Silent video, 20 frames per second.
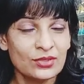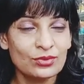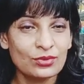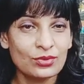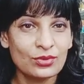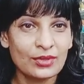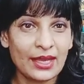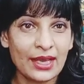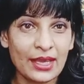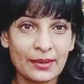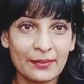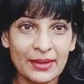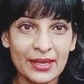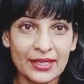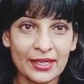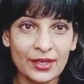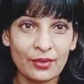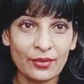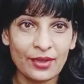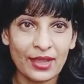तो घर
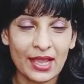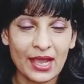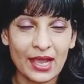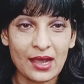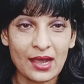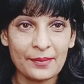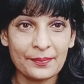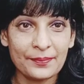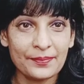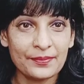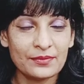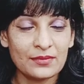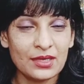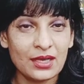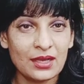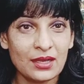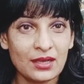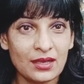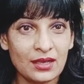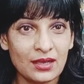बैठे हुए आप
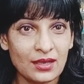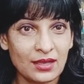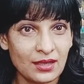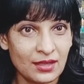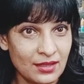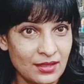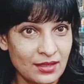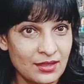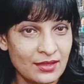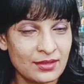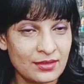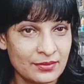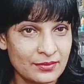आ,